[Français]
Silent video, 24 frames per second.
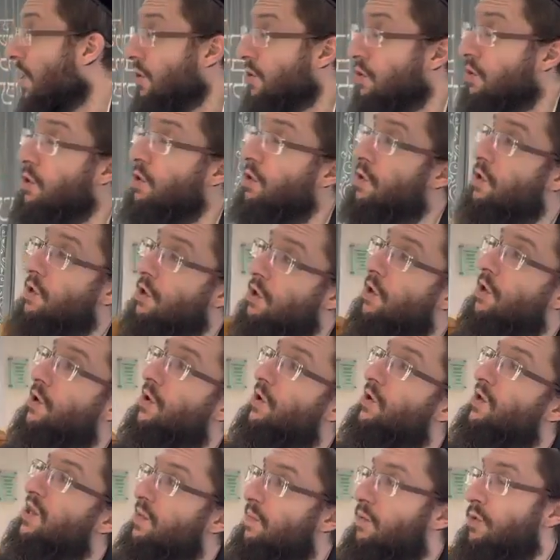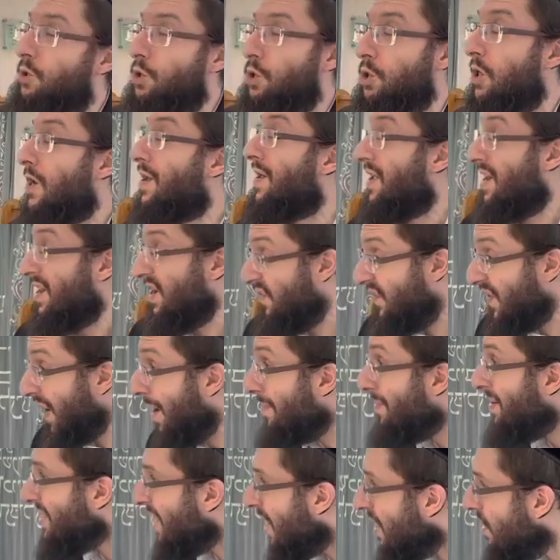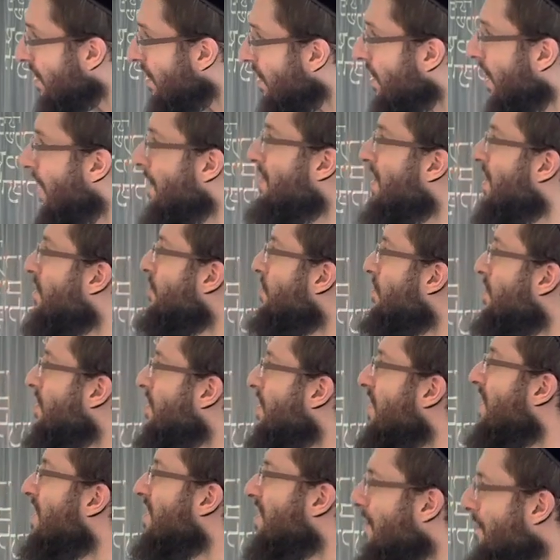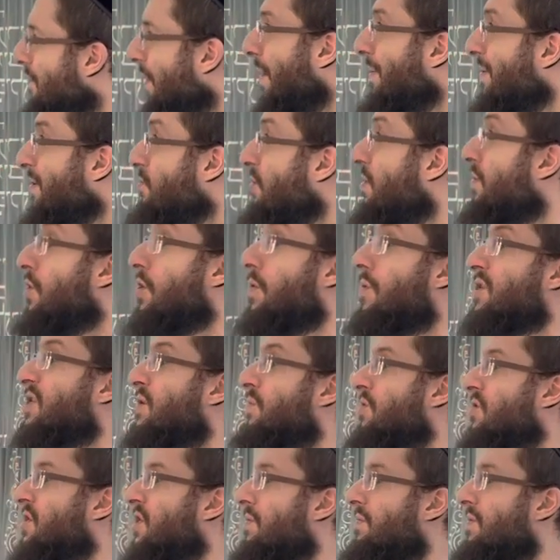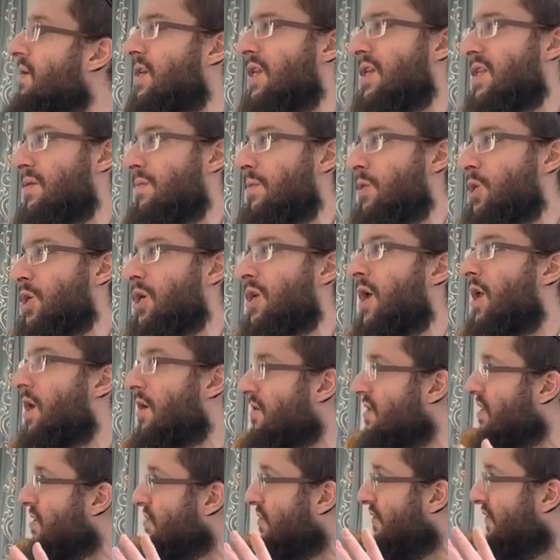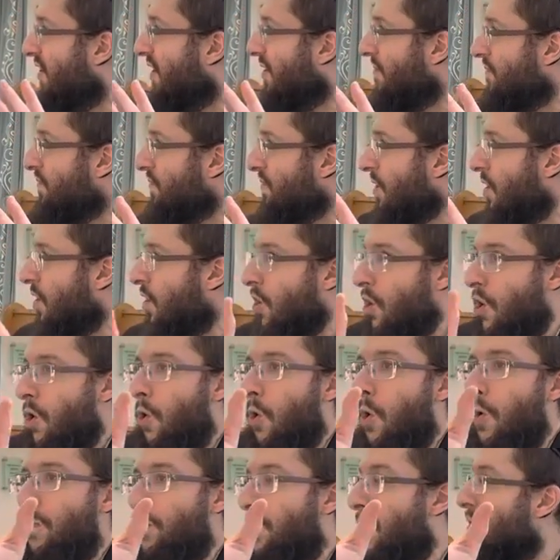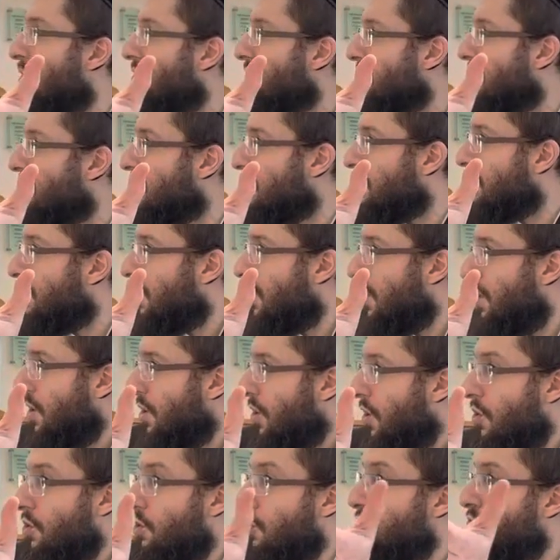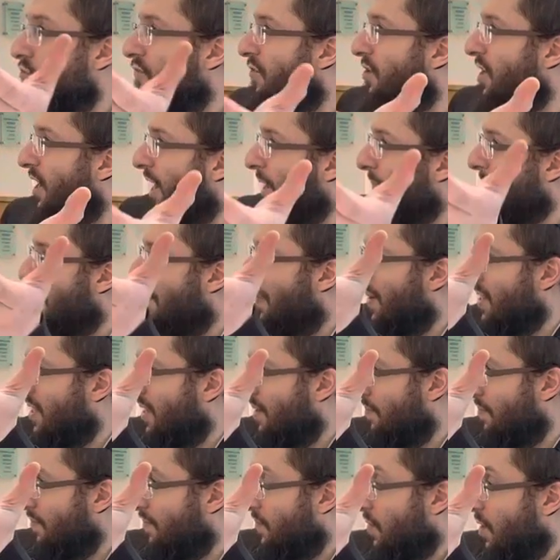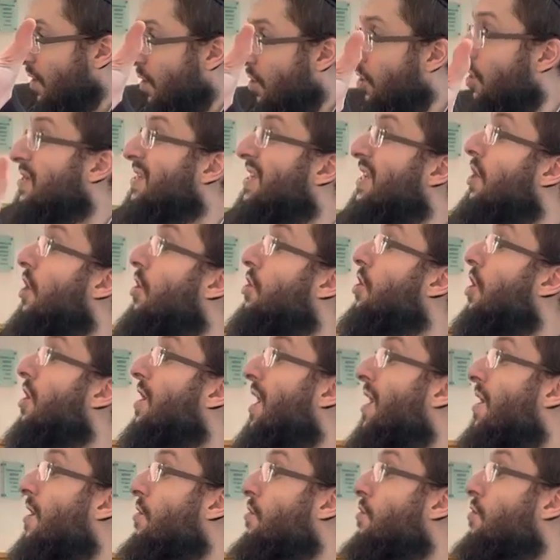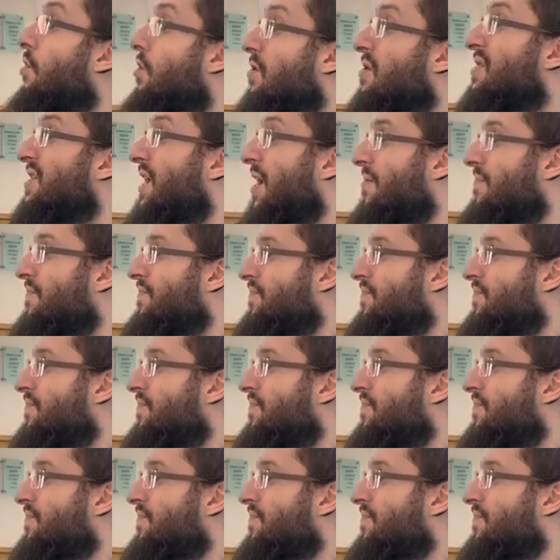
qu'il euh, il bouge. Les filles Rabbanan, eh bien non, il était perpétuellement. Comment c'est possible Il était mangé. Alors, c'est ce qu'on fait On pose le nouveau Lechem lorsqu'il est encore là, l'ancien